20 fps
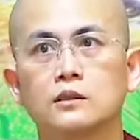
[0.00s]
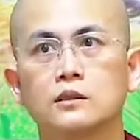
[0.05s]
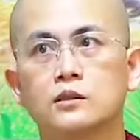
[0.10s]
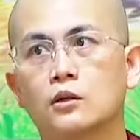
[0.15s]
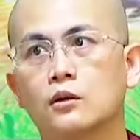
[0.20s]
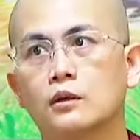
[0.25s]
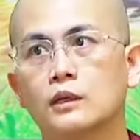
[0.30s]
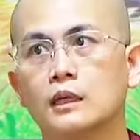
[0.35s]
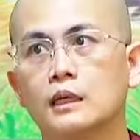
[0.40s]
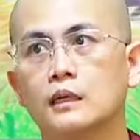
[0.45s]

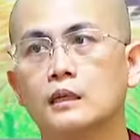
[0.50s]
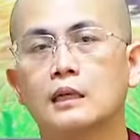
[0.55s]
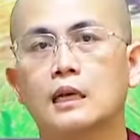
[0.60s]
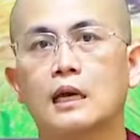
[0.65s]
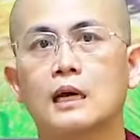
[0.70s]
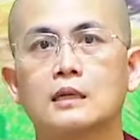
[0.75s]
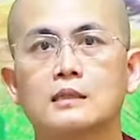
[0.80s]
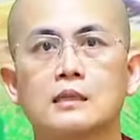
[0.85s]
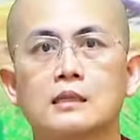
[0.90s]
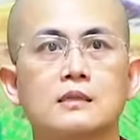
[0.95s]
cho nên
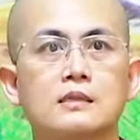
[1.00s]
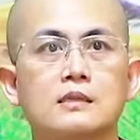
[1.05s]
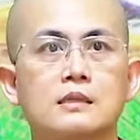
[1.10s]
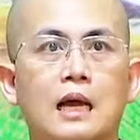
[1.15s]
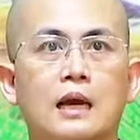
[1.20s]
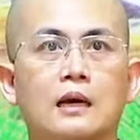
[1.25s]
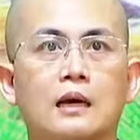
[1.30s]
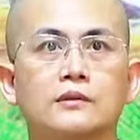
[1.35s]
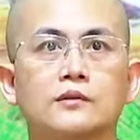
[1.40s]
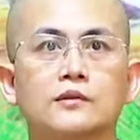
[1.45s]
là sẵn
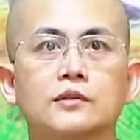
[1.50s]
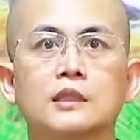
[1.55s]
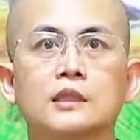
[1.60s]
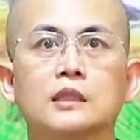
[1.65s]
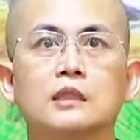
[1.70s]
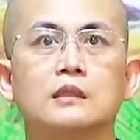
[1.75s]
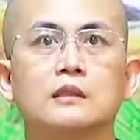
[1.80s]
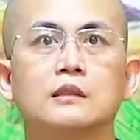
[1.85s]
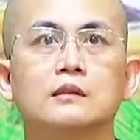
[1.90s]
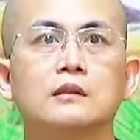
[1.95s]
sàng chỉ